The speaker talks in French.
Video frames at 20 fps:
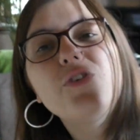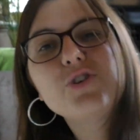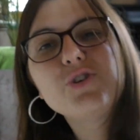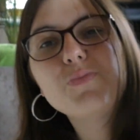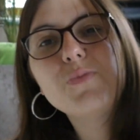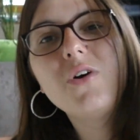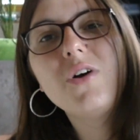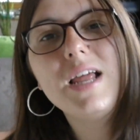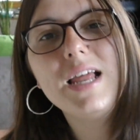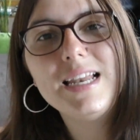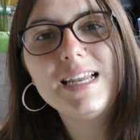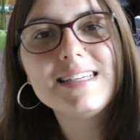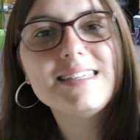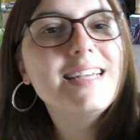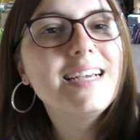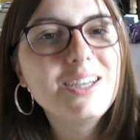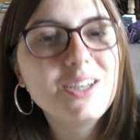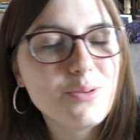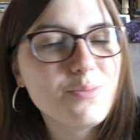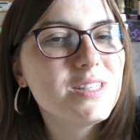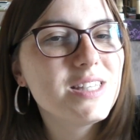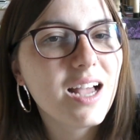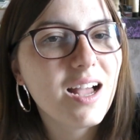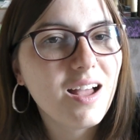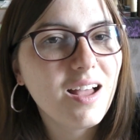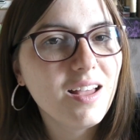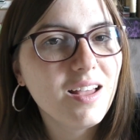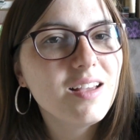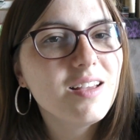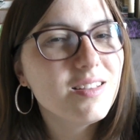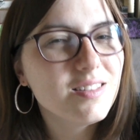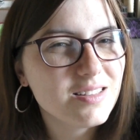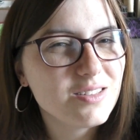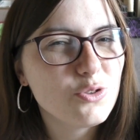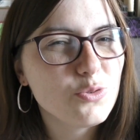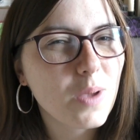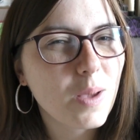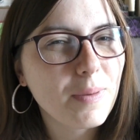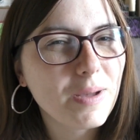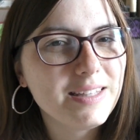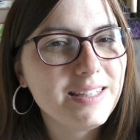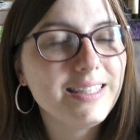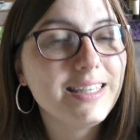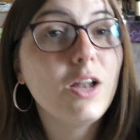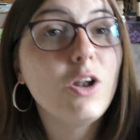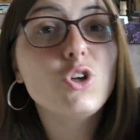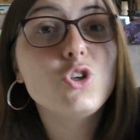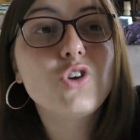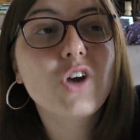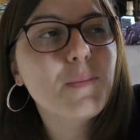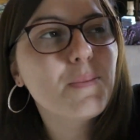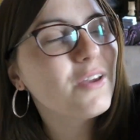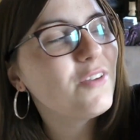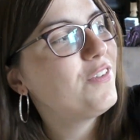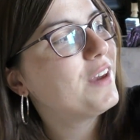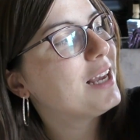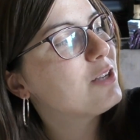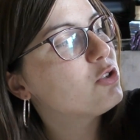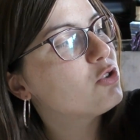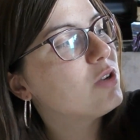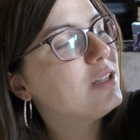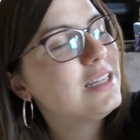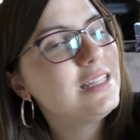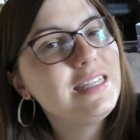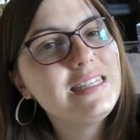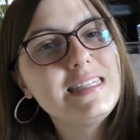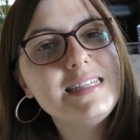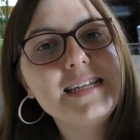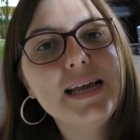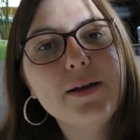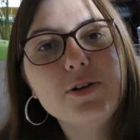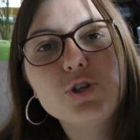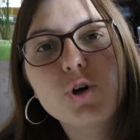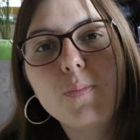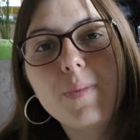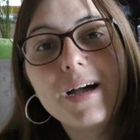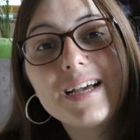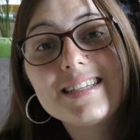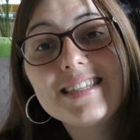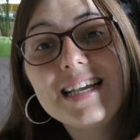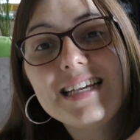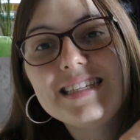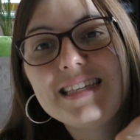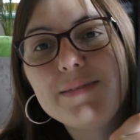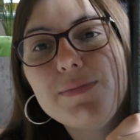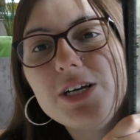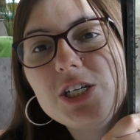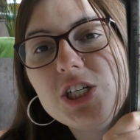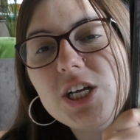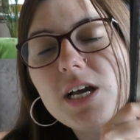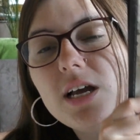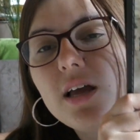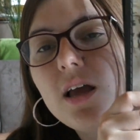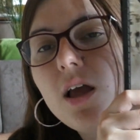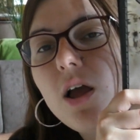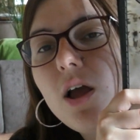Franchement, elle est sacs comme ça, c'est super pratique. Alors j'aurais préféré que ce soit des Disney, genre princesse et machin,